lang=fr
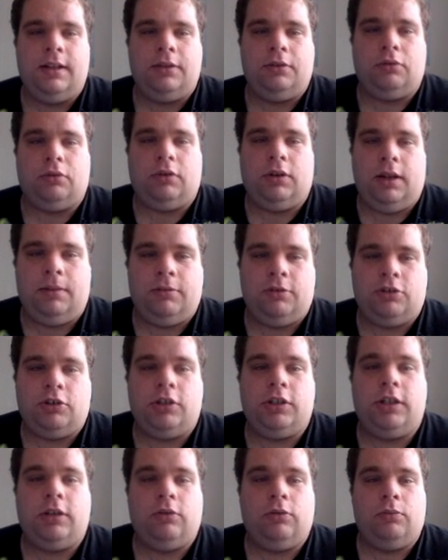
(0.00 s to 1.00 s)
Donc là,
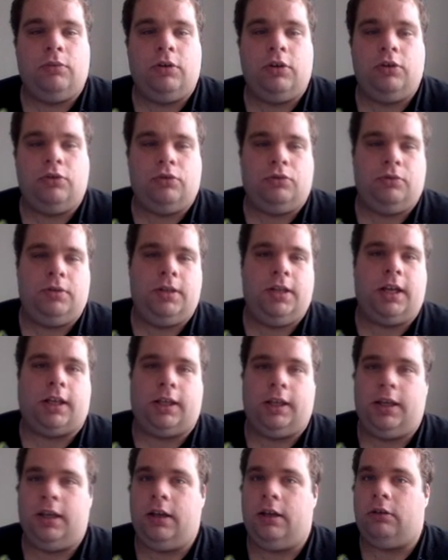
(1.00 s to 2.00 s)
imaginez que moi, je suis
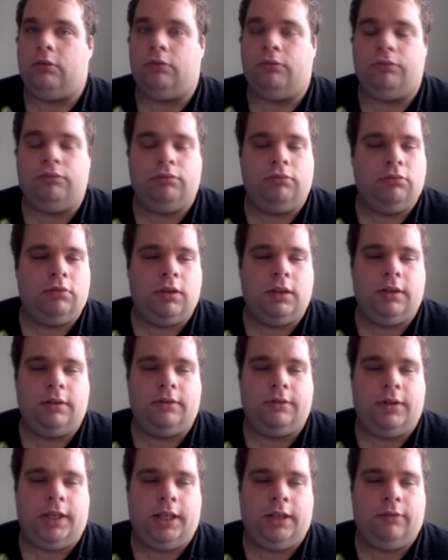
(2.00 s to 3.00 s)
derrière vous, hein,
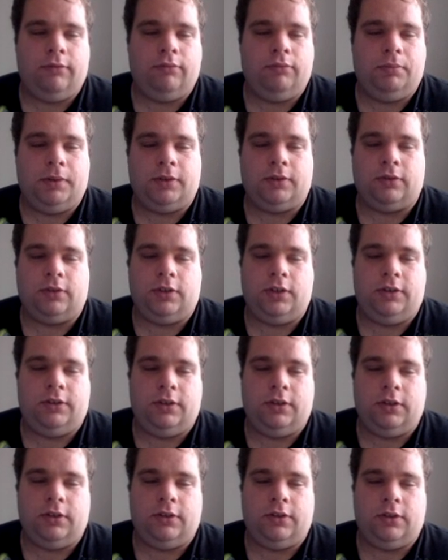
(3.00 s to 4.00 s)
et que vous présentiez le
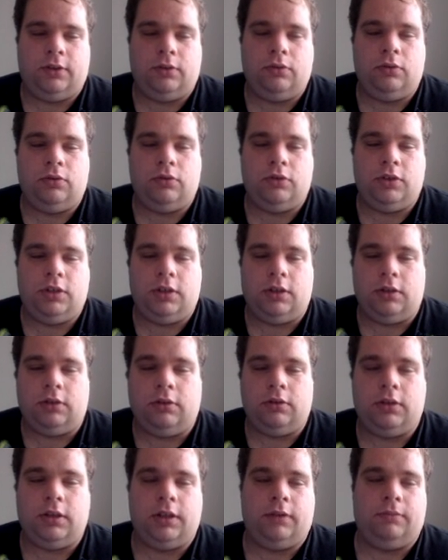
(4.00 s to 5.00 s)
Seigneur des Anneaux de J.R.
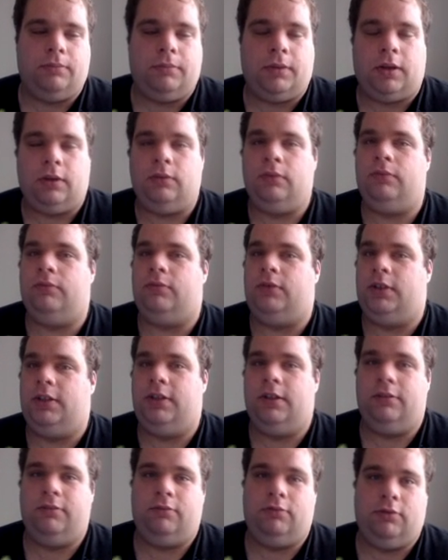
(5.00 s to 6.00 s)
Tolkien. Par exemple, vous,
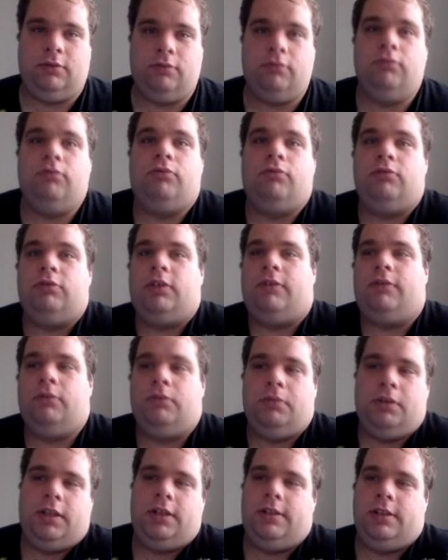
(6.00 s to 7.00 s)
dites, vous avez
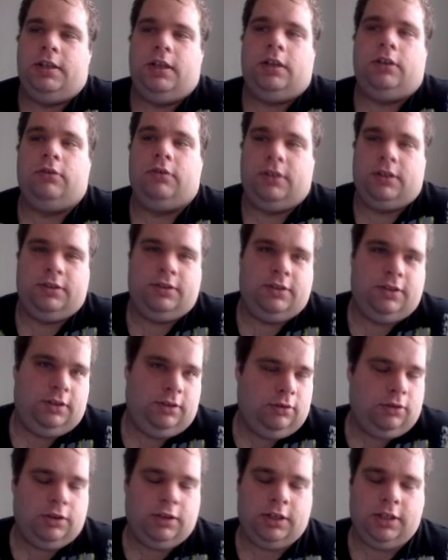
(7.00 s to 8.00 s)
oublié de dire que c'est
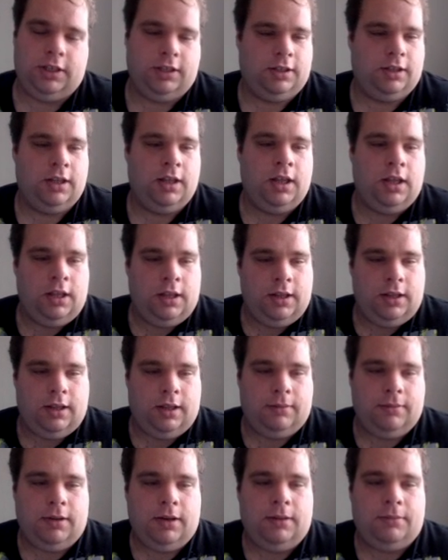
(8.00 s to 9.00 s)
Tolkien. Et
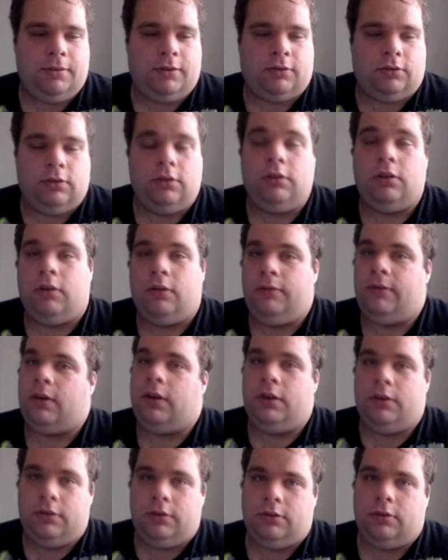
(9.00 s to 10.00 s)
eh bien, la personne dans
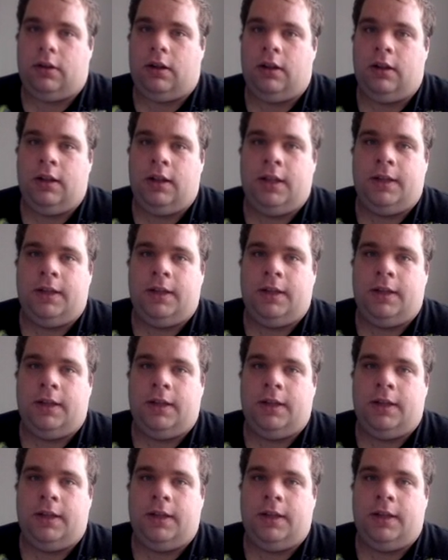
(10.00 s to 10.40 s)
l'overlay le sera.